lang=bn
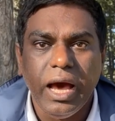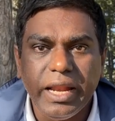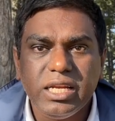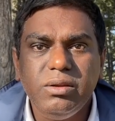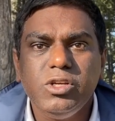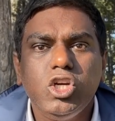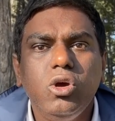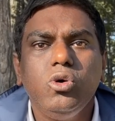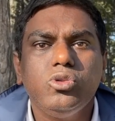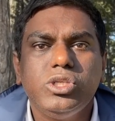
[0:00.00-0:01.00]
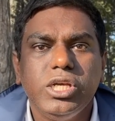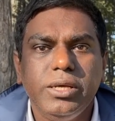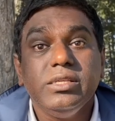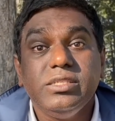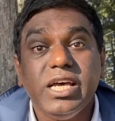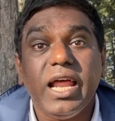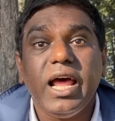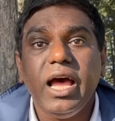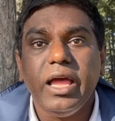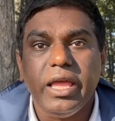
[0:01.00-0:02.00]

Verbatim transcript: আরেকটি বিষয় হচ্ছে যারা